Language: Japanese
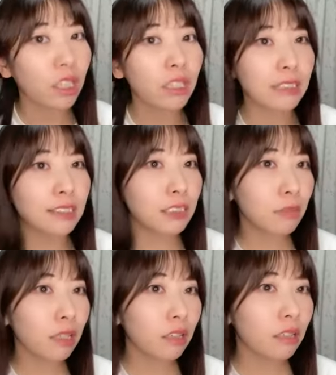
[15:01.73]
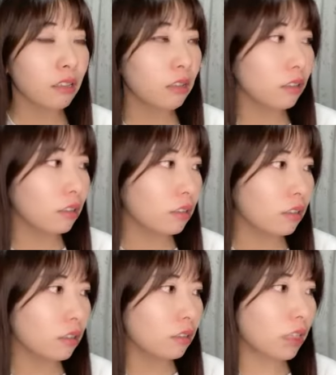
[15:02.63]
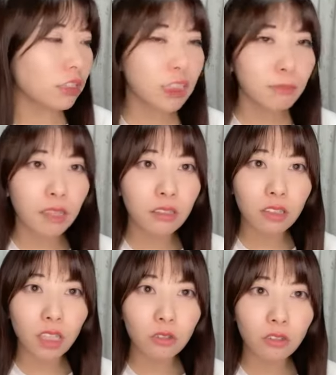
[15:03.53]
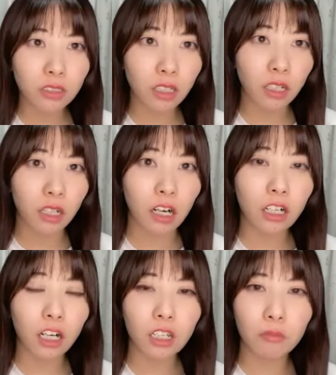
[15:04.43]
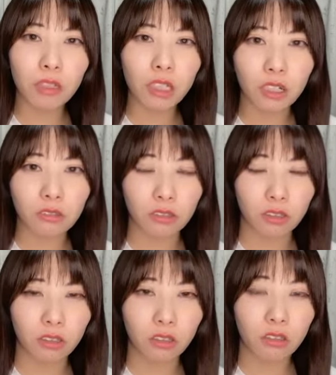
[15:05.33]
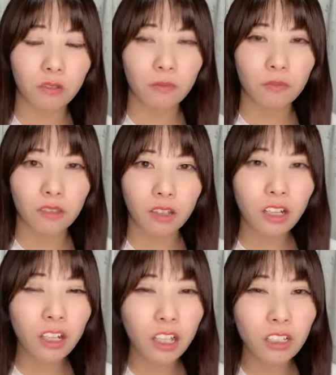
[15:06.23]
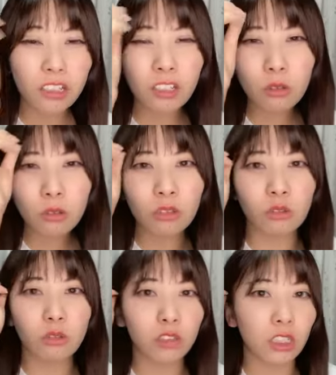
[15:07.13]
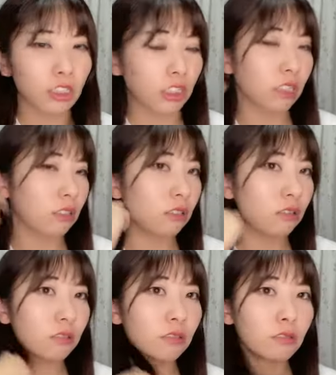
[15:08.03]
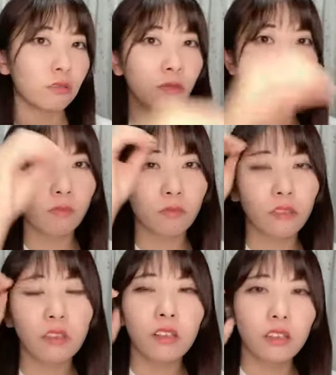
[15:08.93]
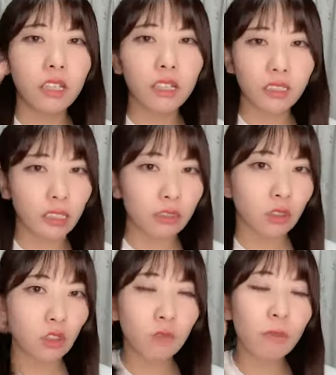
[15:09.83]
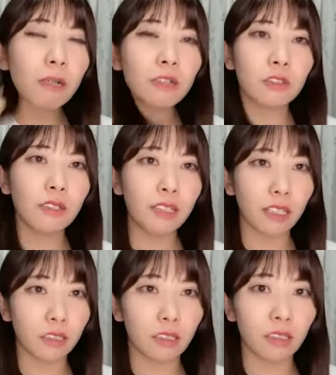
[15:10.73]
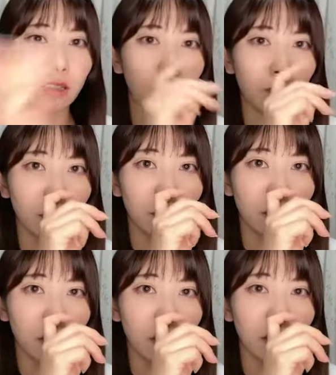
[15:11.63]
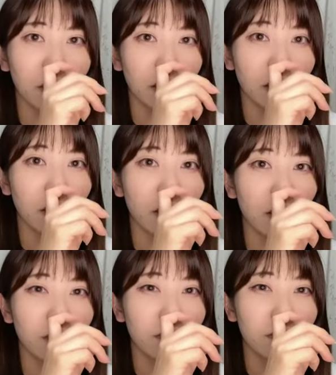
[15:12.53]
え夏目夏目っていうさ赤い実なかったっけあれ杏仁豆腐に乗ってるやつじゃないかなんかさそのまま食えないやつでさ